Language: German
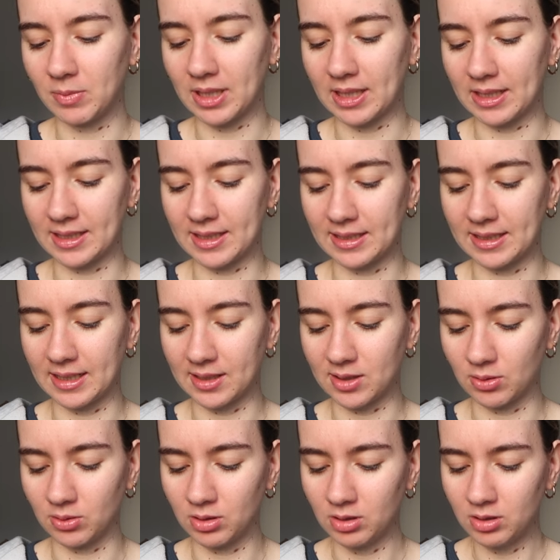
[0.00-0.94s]
mich jetzt
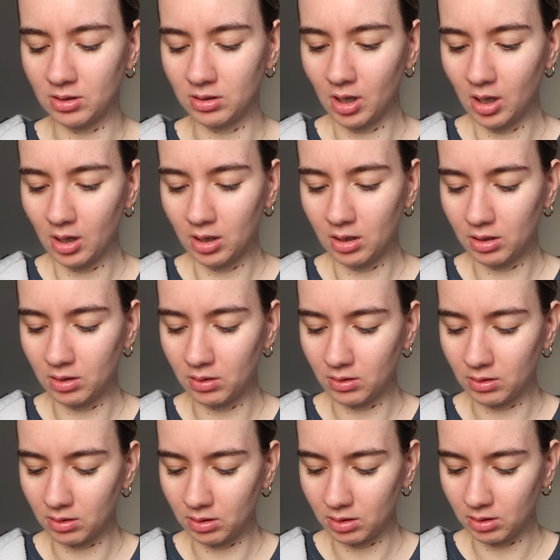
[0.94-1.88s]
nicht so
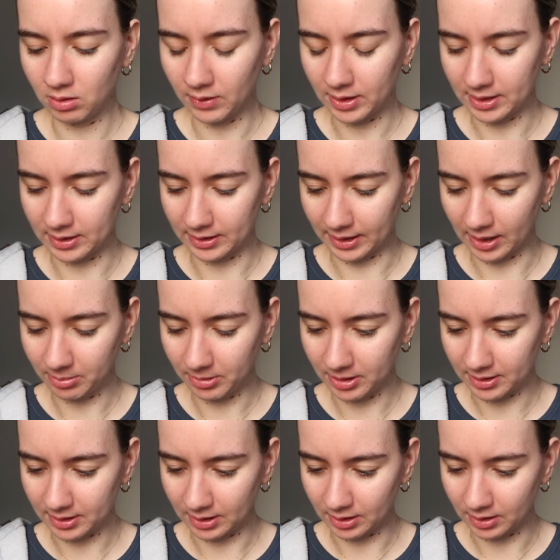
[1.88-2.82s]
ist denn da
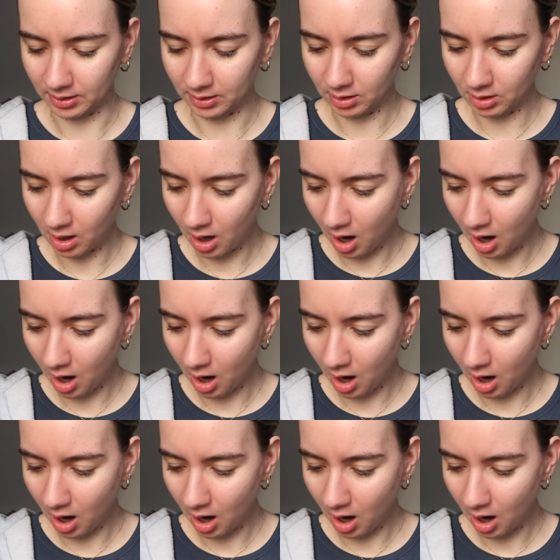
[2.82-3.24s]
passiert?